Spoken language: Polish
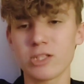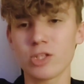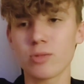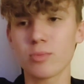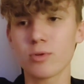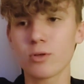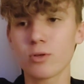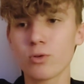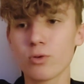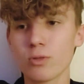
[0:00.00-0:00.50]
No
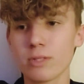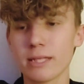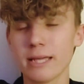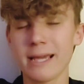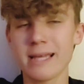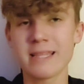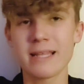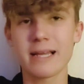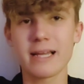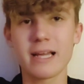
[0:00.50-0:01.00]
bo kurde,
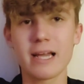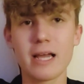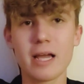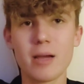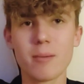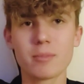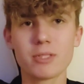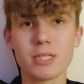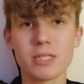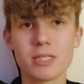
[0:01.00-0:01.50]
jednak
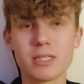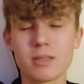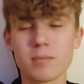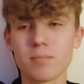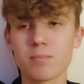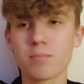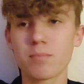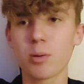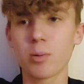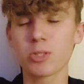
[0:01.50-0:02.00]

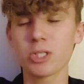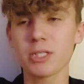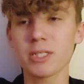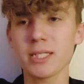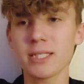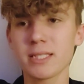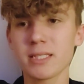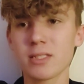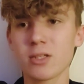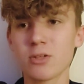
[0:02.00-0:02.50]
przez
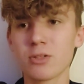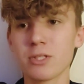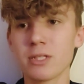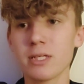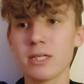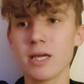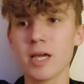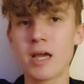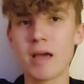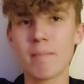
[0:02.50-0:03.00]
poprzednie
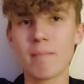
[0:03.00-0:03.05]
sezony